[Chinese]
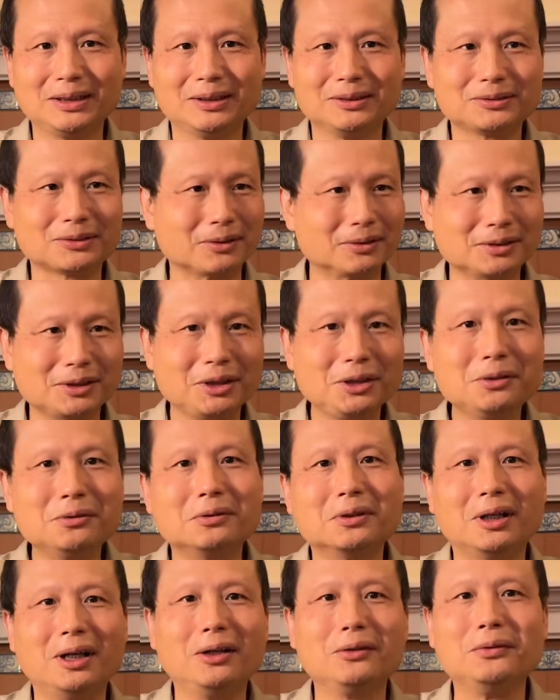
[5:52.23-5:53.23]
从
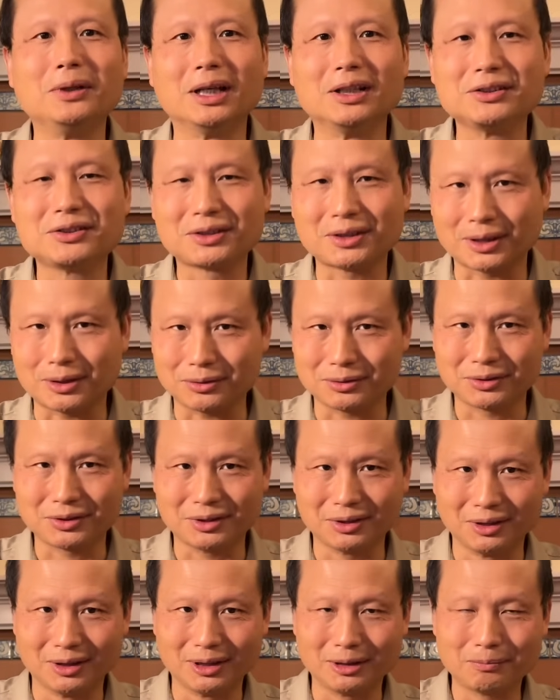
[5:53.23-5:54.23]
幼儿园、小
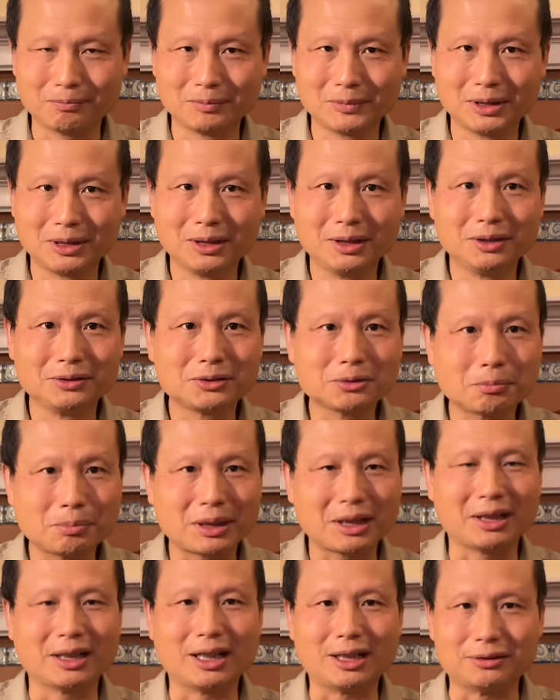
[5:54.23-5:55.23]
学就
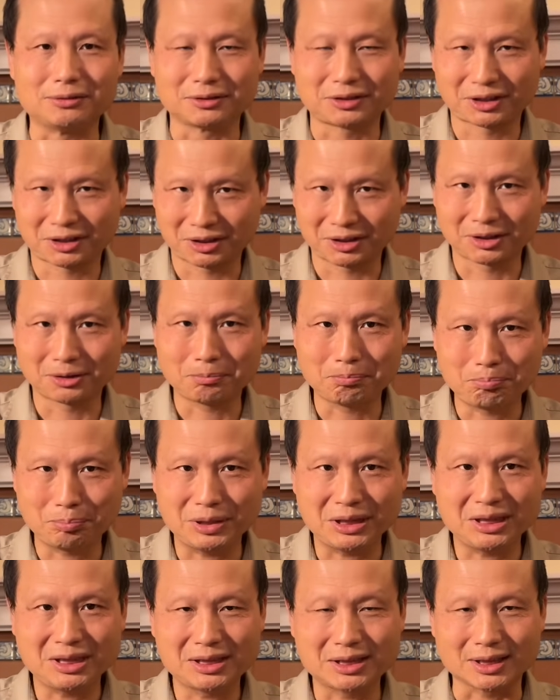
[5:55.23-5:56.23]
被老师
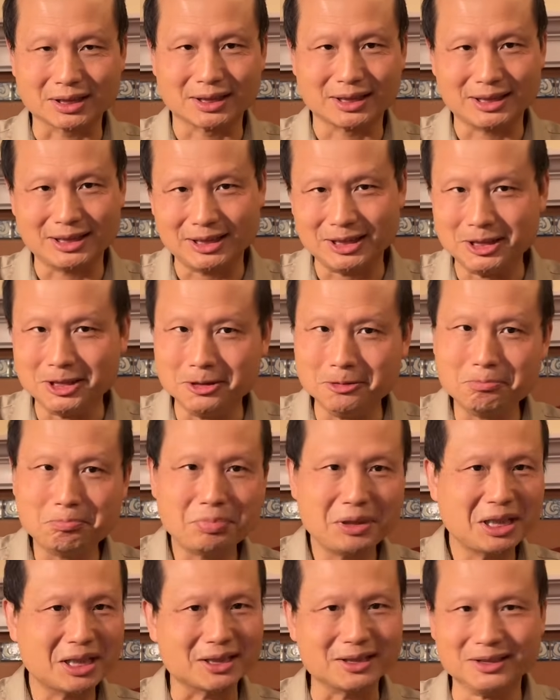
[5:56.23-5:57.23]
逼着一
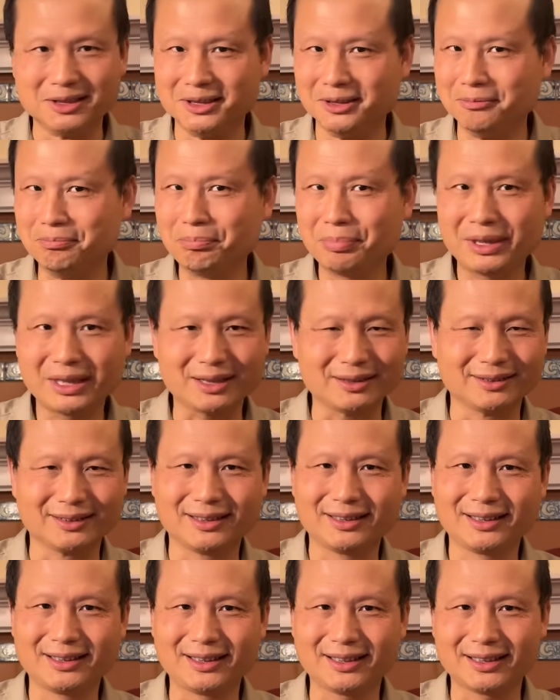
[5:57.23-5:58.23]
遍一遍
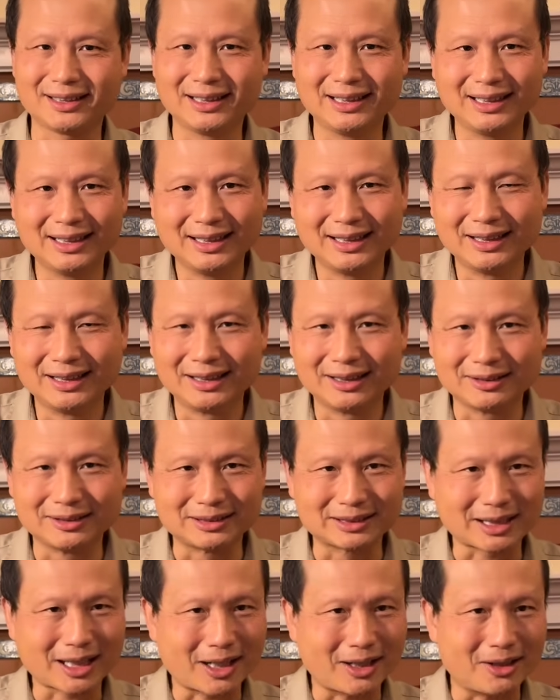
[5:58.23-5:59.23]
的
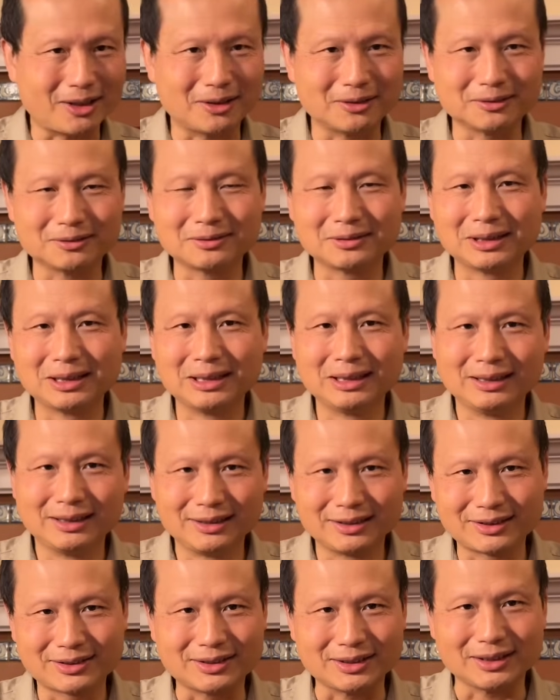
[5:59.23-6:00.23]
抄
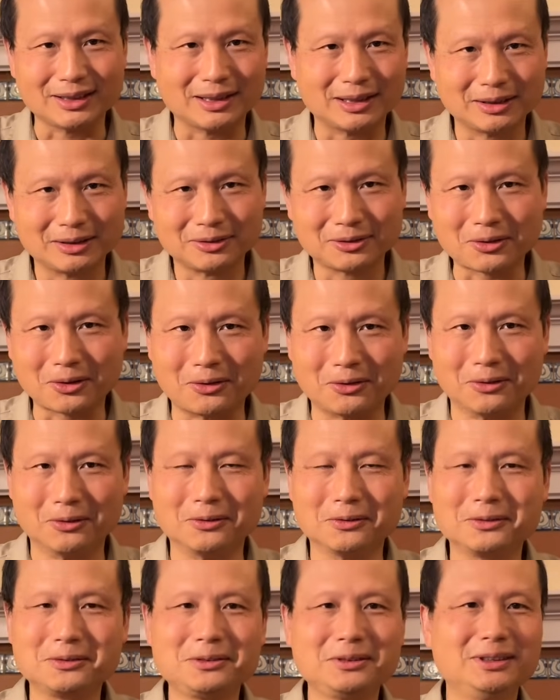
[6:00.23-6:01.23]
写
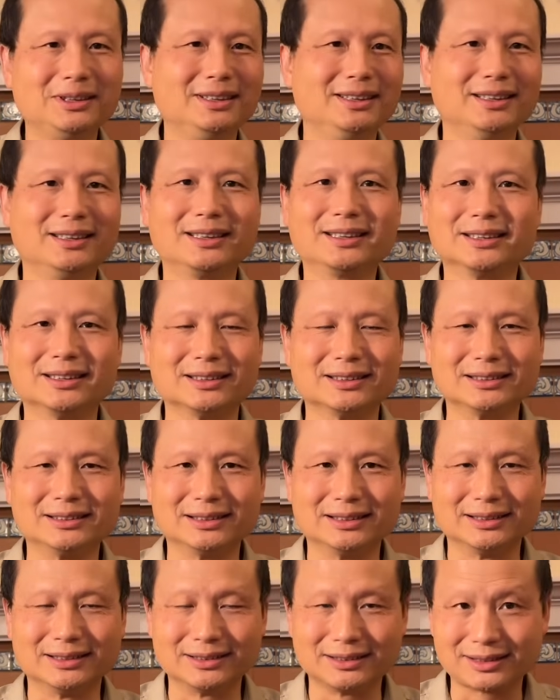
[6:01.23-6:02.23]
同一个
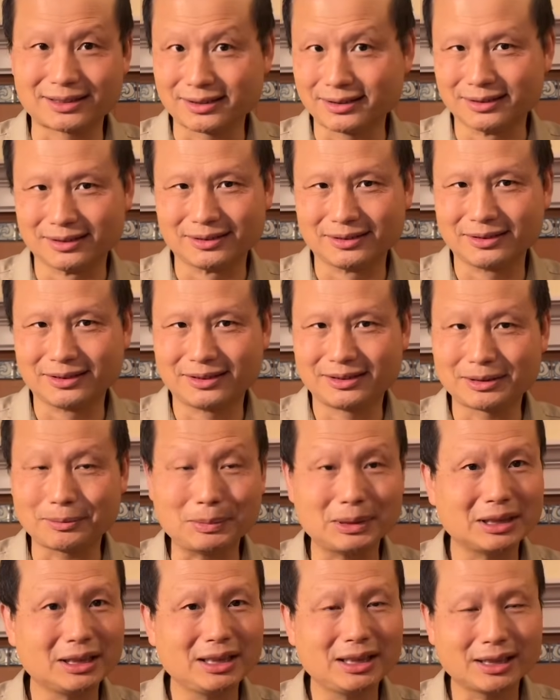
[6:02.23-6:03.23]
呃字，这
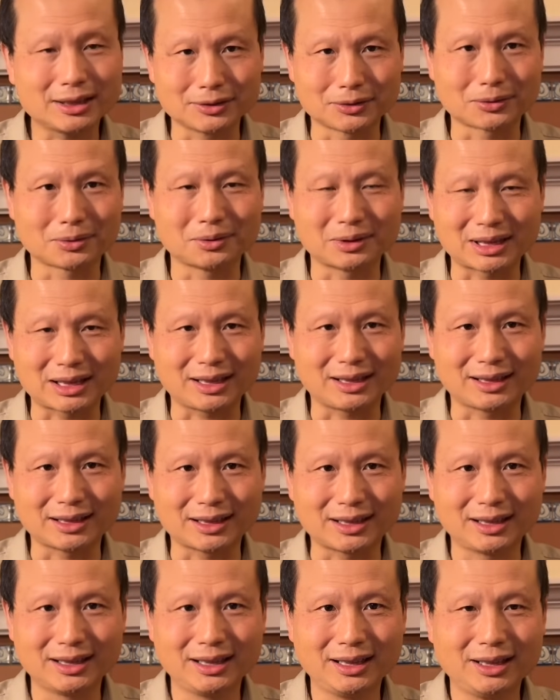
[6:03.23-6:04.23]
么练出来
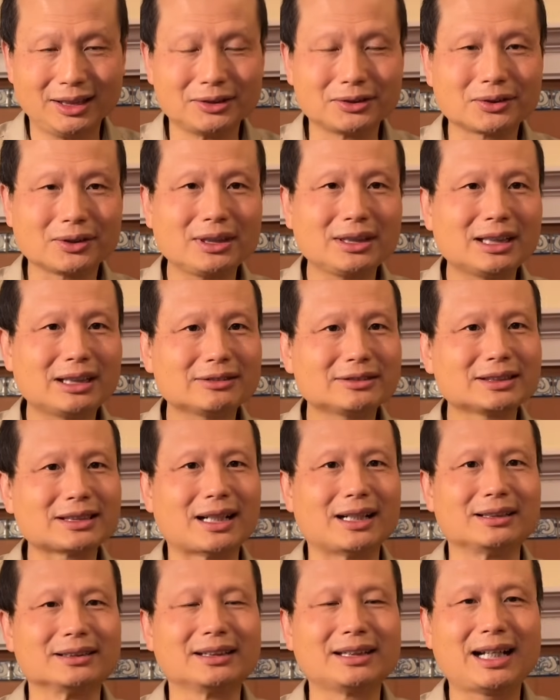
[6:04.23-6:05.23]
的，所以到
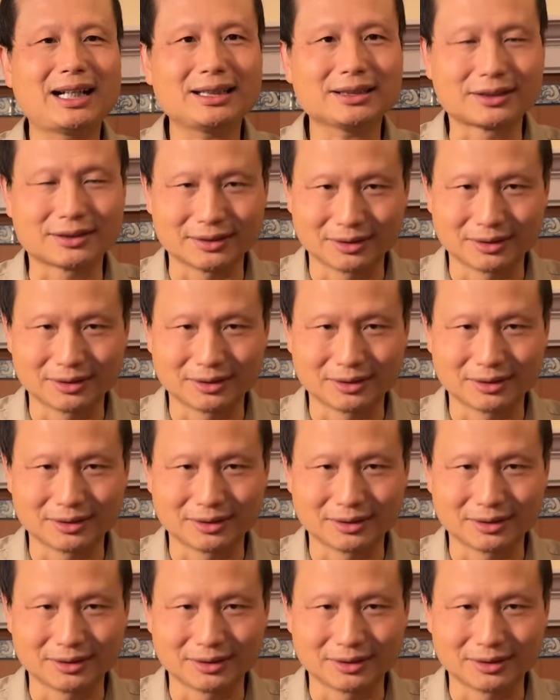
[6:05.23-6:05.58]
长大之